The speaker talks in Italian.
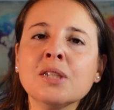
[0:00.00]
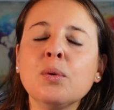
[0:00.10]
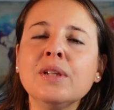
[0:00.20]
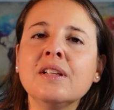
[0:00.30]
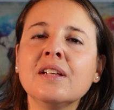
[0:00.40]

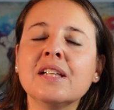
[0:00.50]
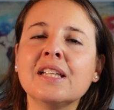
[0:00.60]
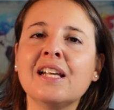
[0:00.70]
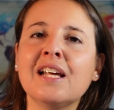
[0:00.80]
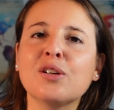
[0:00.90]
quindi
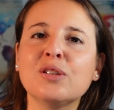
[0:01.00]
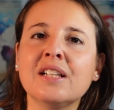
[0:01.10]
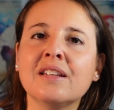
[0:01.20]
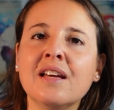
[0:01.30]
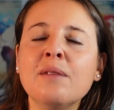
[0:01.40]
nell'arco
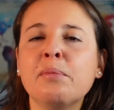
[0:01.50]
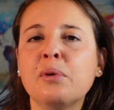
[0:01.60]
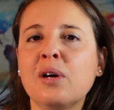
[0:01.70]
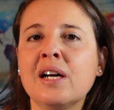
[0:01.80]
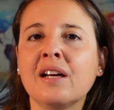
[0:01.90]
del
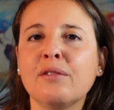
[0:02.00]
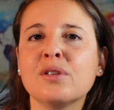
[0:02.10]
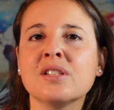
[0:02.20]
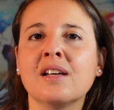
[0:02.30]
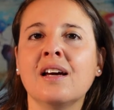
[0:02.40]
tempo, anche
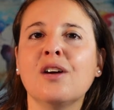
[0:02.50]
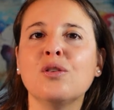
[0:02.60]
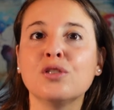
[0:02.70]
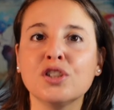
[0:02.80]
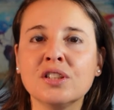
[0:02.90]
forse
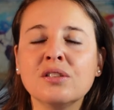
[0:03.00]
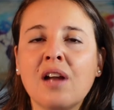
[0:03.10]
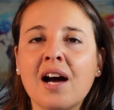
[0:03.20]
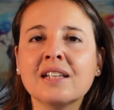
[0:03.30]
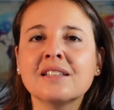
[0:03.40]
conoscendo
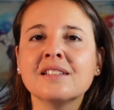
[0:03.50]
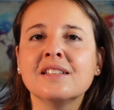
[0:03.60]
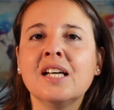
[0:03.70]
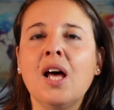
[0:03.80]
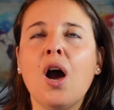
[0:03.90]

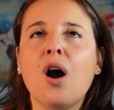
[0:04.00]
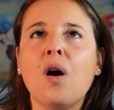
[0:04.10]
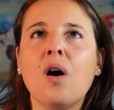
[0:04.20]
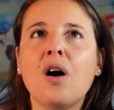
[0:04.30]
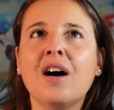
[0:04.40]
l'ACT,
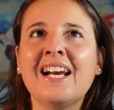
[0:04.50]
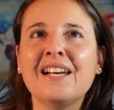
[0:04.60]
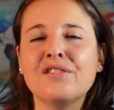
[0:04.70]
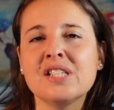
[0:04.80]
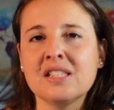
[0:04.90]
ho
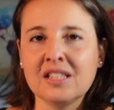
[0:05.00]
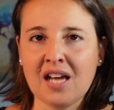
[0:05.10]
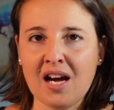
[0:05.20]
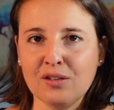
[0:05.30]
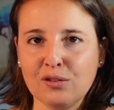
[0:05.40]

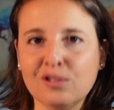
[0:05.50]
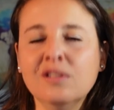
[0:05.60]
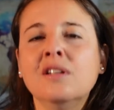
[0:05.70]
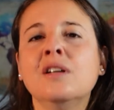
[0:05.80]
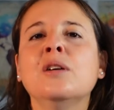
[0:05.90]

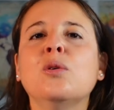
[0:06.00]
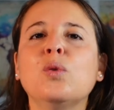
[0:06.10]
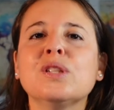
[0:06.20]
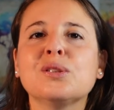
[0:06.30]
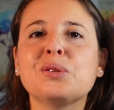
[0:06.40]
rivisitato
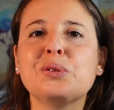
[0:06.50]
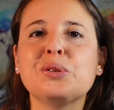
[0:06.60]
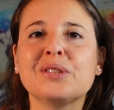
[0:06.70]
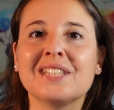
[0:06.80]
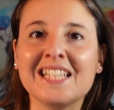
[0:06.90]

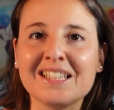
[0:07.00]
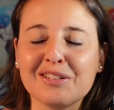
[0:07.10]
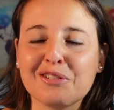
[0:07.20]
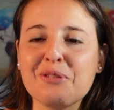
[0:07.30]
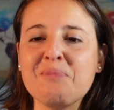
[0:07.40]
questo
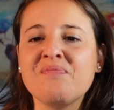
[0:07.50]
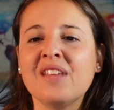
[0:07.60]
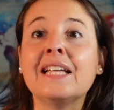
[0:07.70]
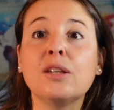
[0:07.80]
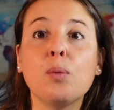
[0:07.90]
detto
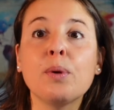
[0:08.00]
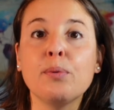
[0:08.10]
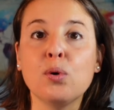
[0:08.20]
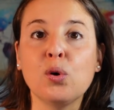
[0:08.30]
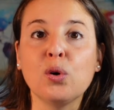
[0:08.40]
e te lo
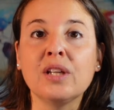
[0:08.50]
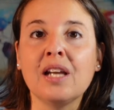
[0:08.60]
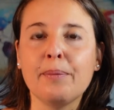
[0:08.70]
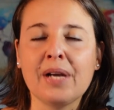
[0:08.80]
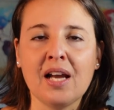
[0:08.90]
propongo
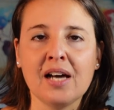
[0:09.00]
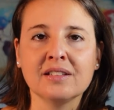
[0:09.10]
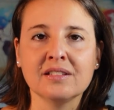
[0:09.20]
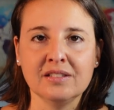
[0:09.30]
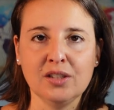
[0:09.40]
nella per
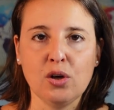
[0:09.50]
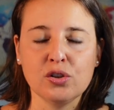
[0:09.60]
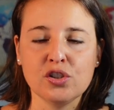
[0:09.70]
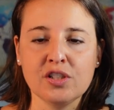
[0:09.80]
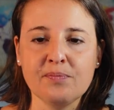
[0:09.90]
l'ACT di
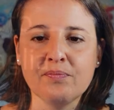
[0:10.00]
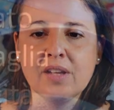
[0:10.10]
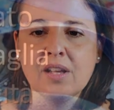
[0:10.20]
oggi.